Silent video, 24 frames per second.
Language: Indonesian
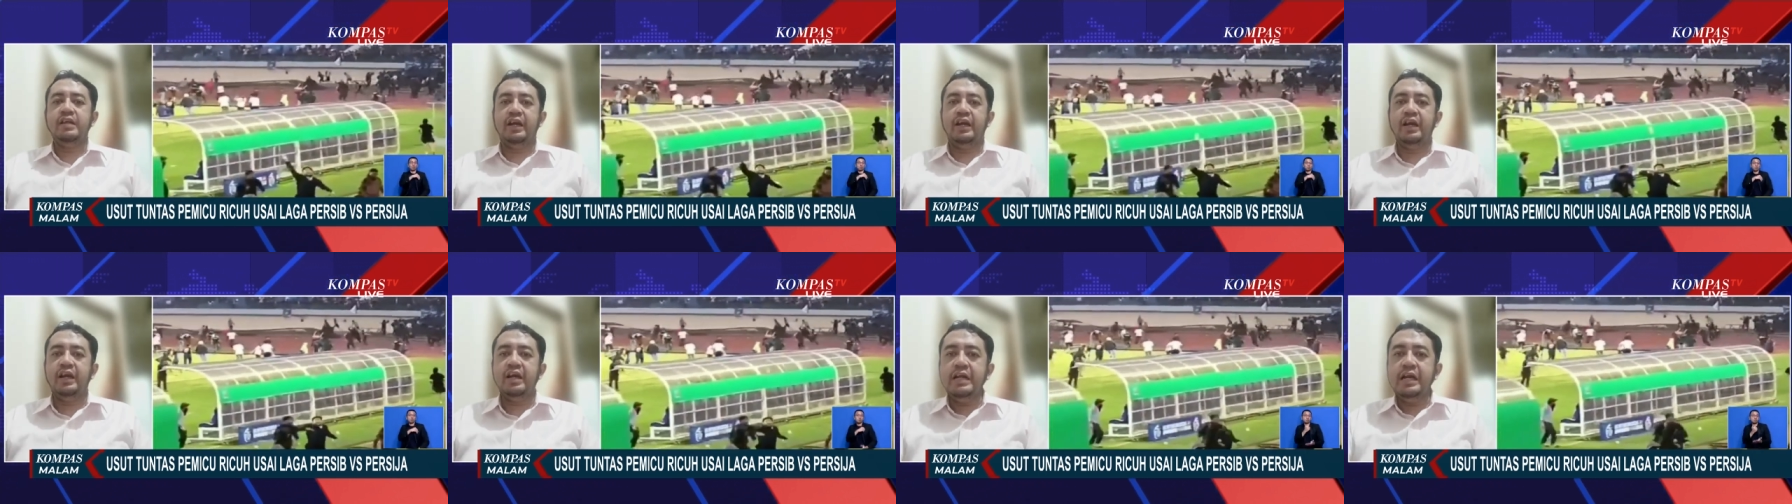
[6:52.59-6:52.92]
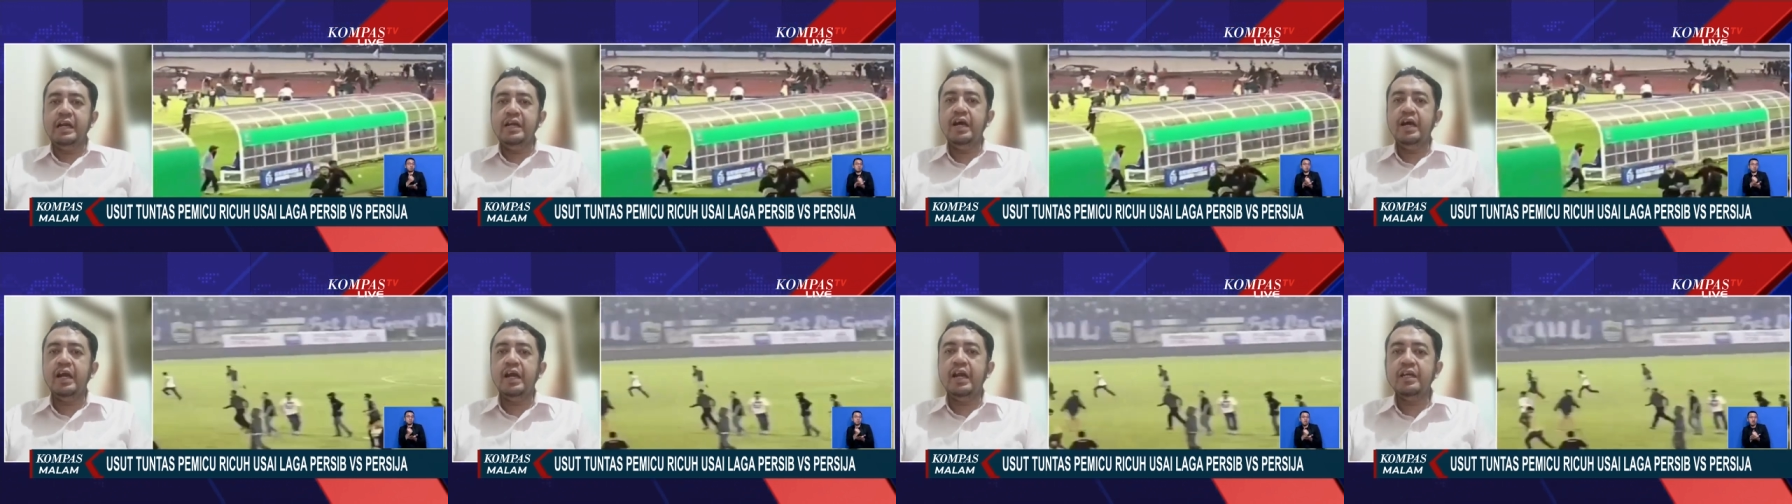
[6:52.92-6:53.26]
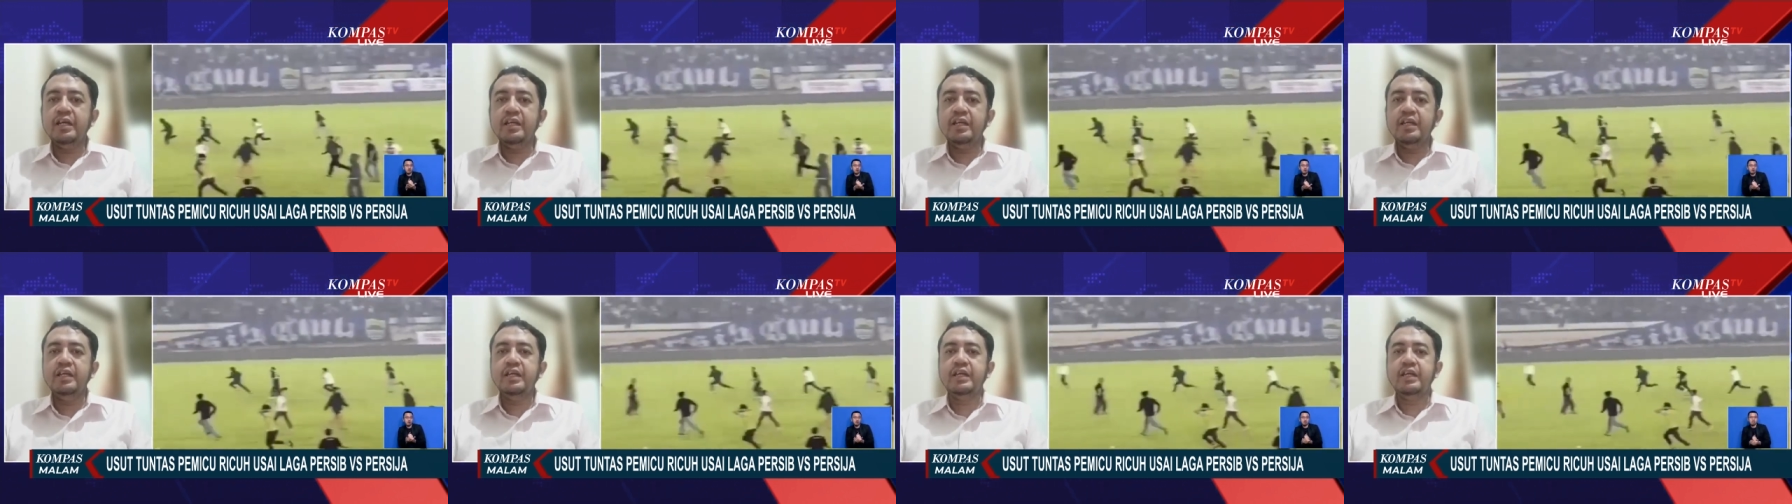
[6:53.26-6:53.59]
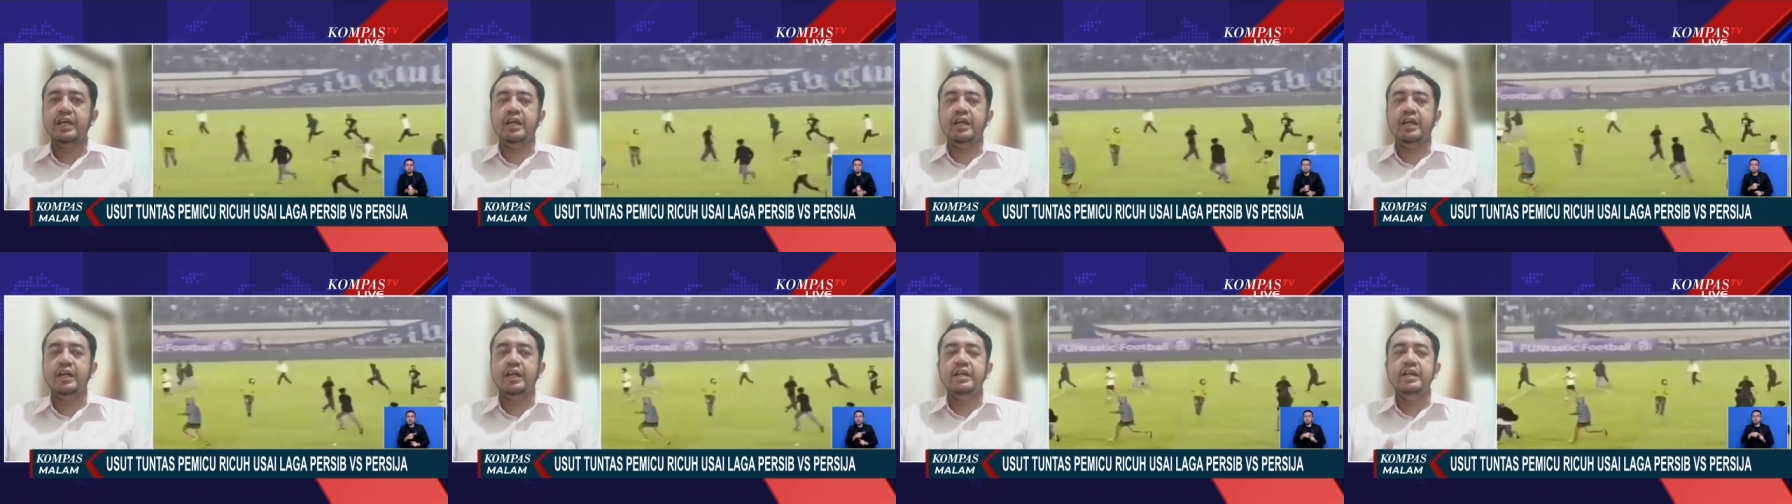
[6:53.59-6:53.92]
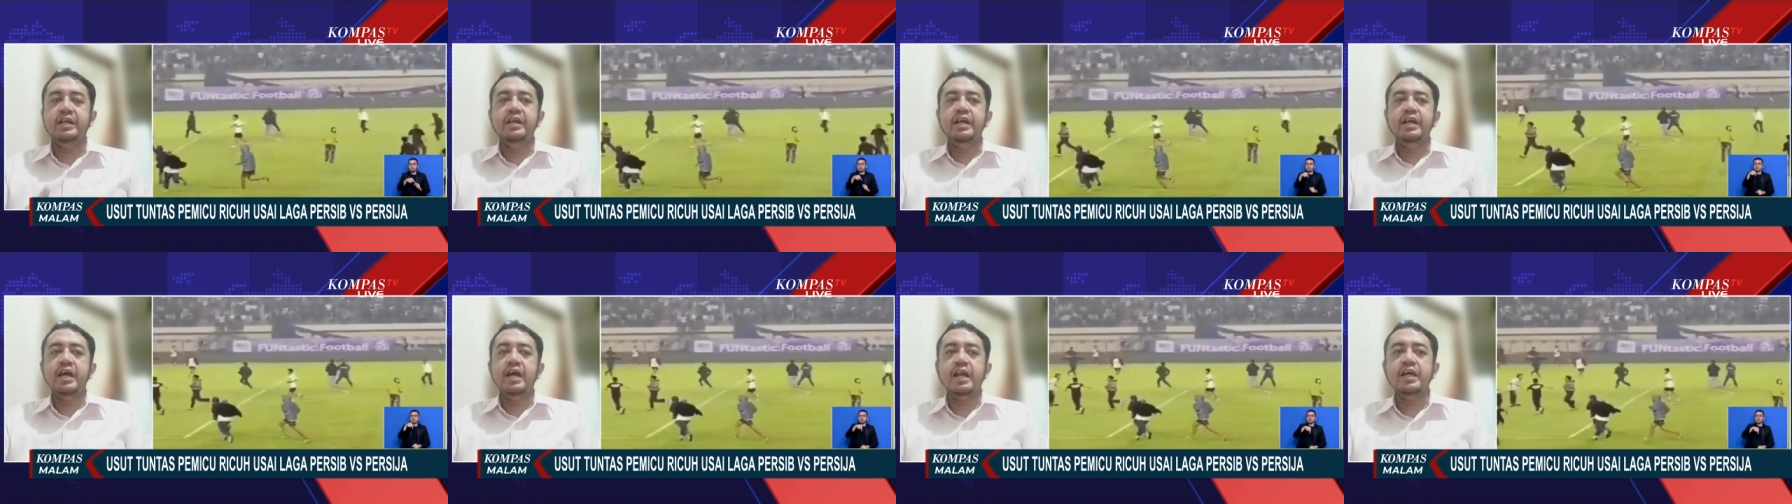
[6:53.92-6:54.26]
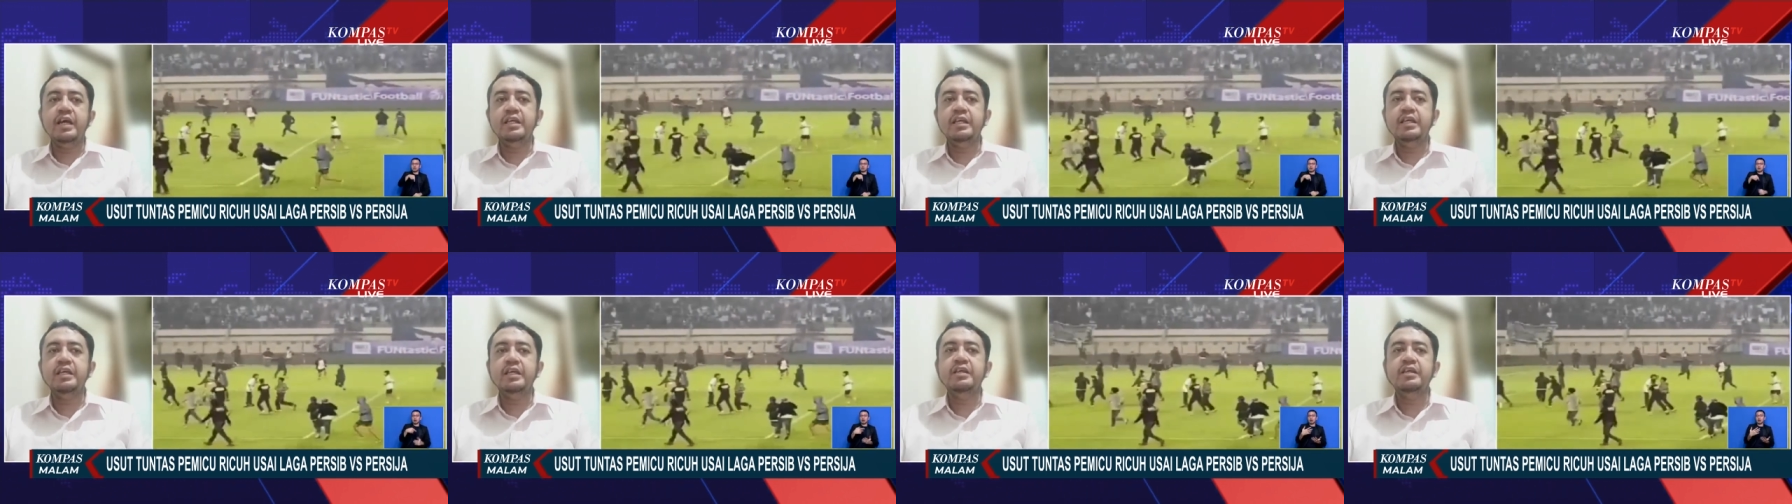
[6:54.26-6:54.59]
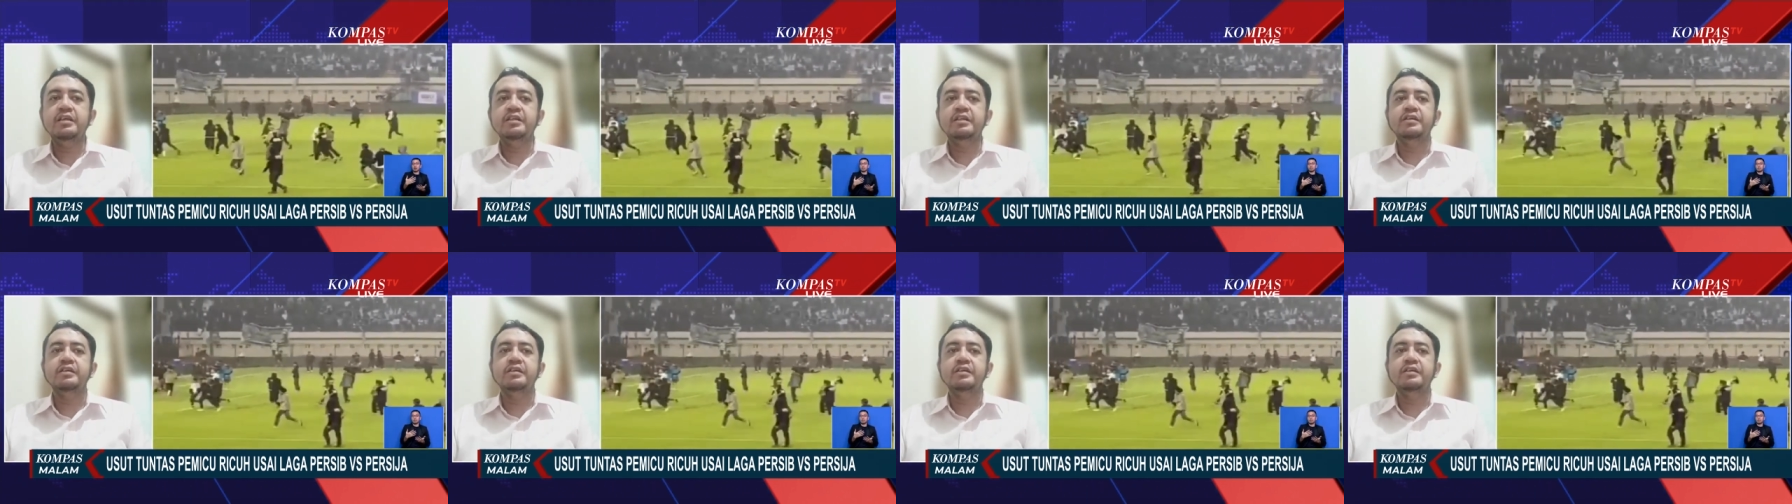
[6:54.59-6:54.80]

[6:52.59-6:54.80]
kena denda lagi, kena denda lagi gitu.